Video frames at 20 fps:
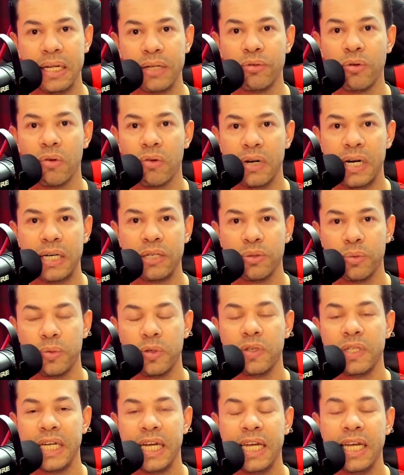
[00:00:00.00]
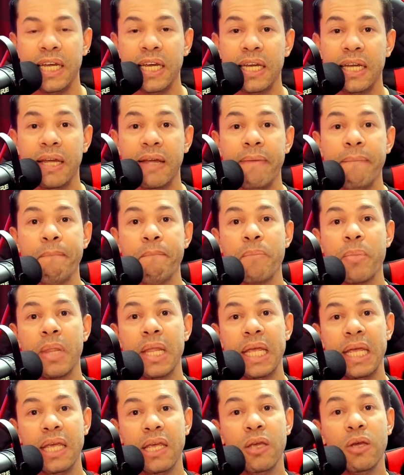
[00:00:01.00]
no lugar do Bruno Henrique
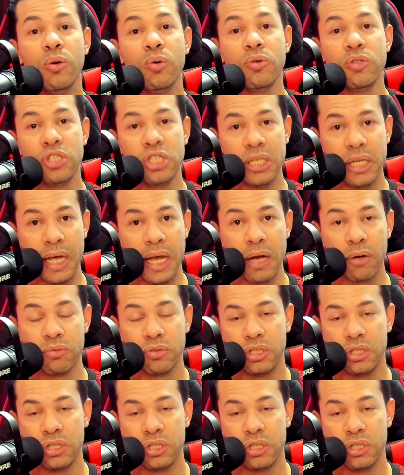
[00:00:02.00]
e o Diego.